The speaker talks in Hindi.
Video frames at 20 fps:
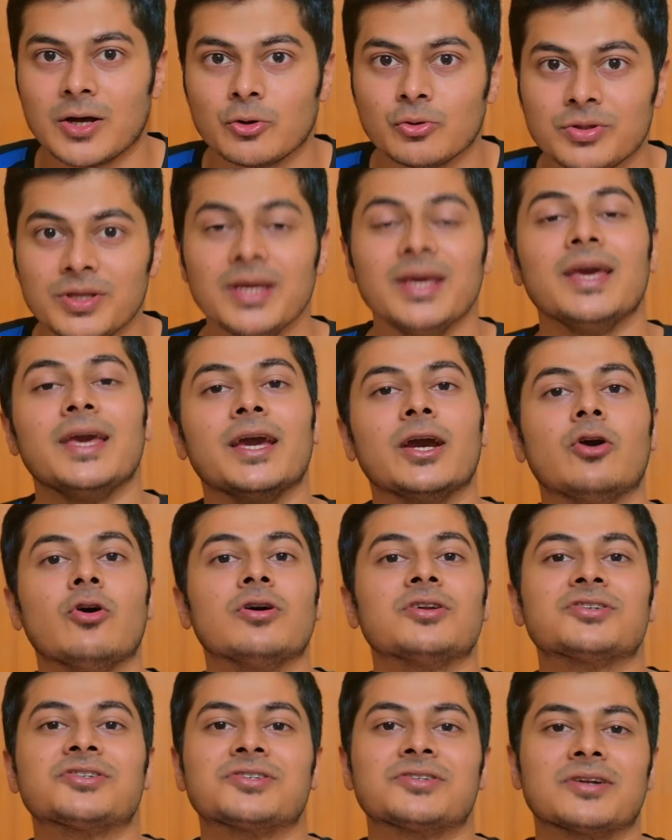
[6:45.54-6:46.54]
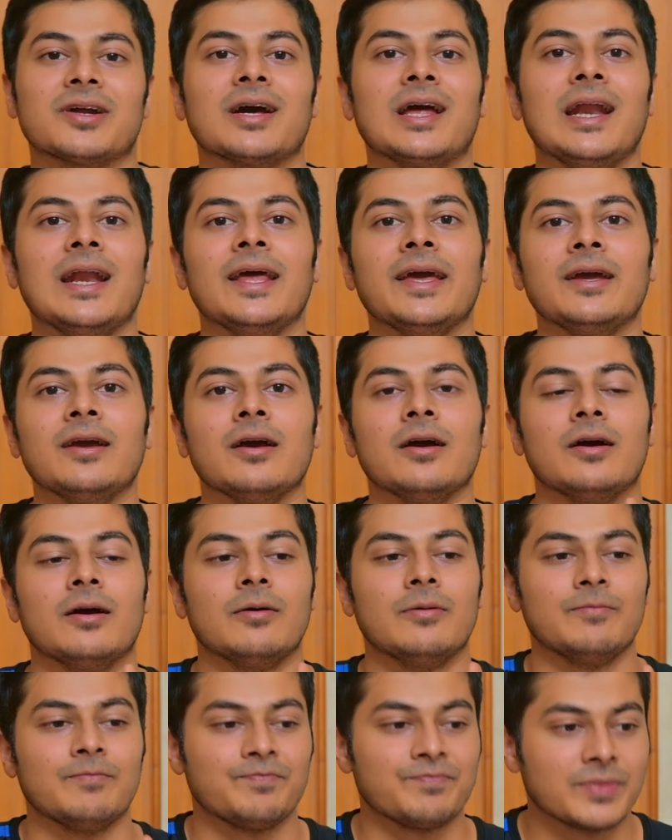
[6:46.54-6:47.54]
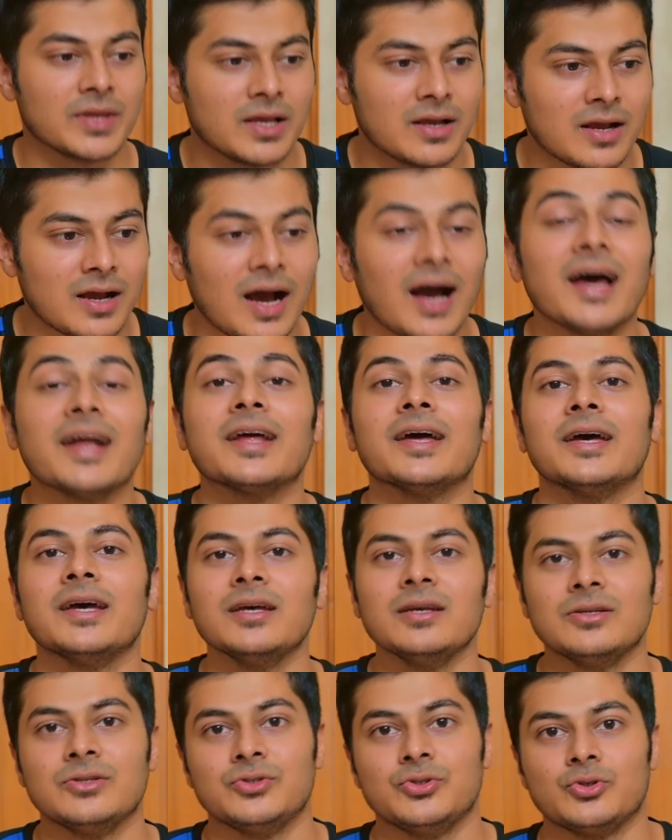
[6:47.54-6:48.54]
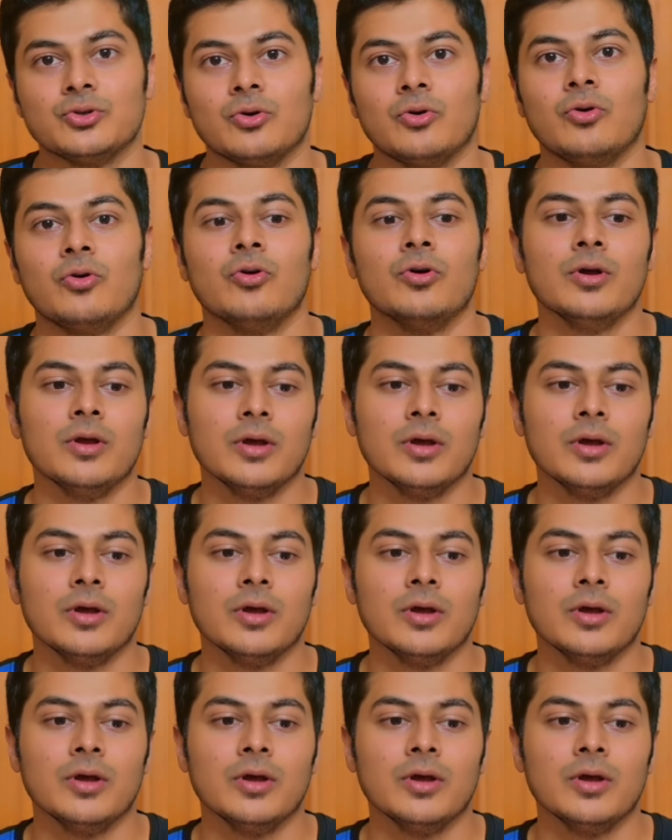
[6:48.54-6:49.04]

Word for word: मारुति एक और स्ट्रगलिंग कार है जो